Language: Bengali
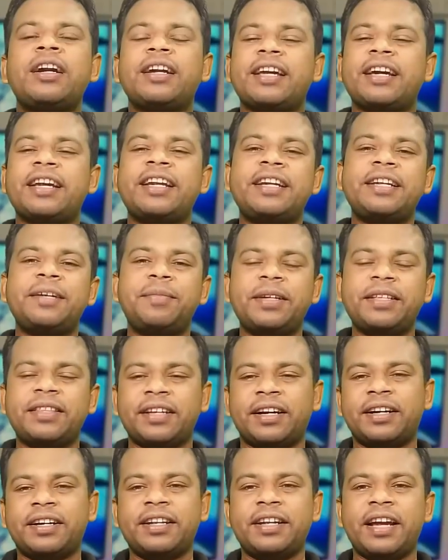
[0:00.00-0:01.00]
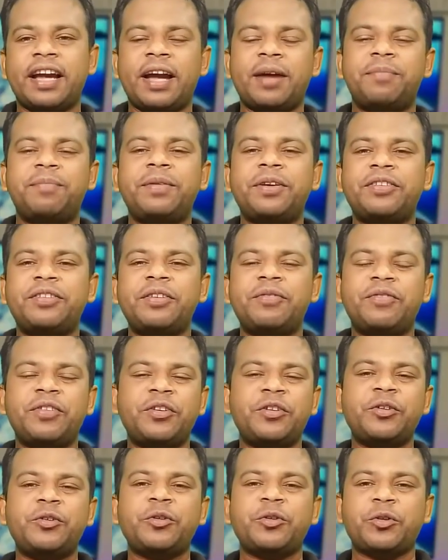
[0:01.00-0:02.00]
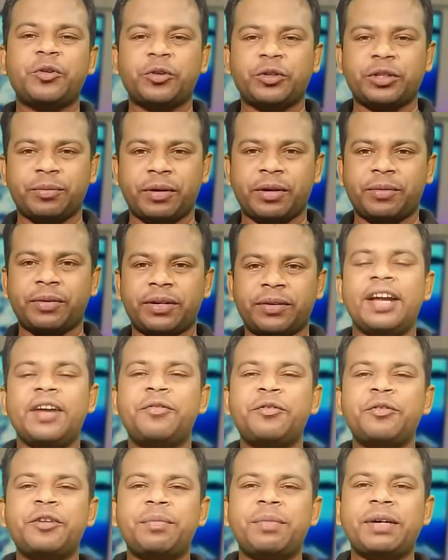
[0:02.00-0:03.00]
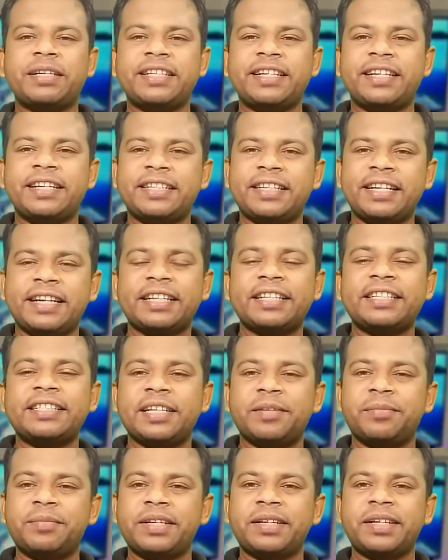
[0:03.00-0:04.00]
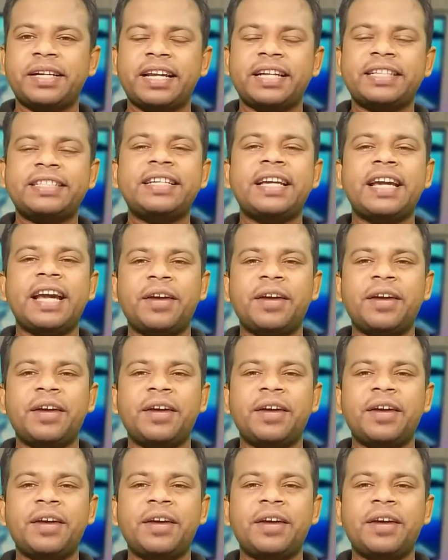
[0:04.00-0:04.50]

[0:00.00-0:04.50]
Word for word: টেন এটিপি থার্টি এফপিএসে ভিডিও শ্যুট করতে পারবেন এই ফোনটা বাজারে আসার আগে স্যামসাং গ্যালাক্সি